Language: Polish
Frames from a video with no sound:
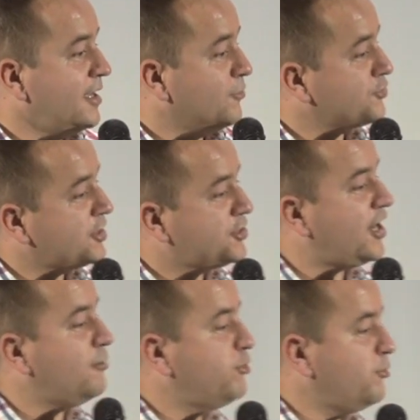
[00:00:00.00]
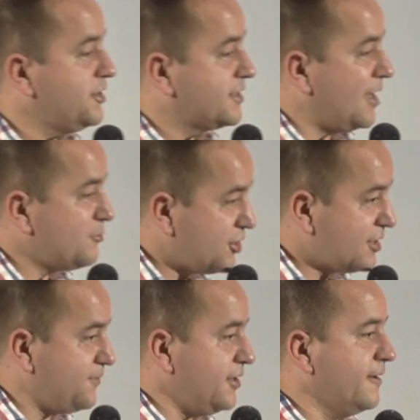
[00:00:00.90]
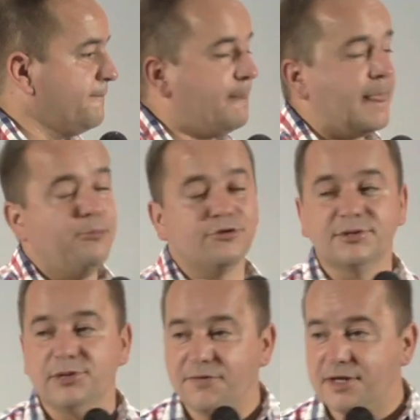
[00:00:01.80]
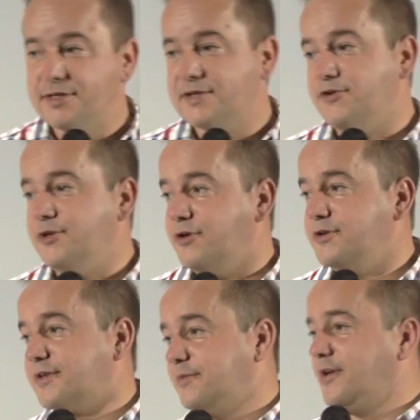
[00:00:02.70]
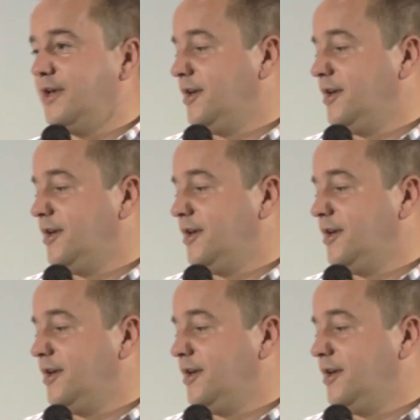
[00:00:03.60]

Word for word: może chciał pobyć sam przez chwilę, porozmawiać ze swoim ojcem,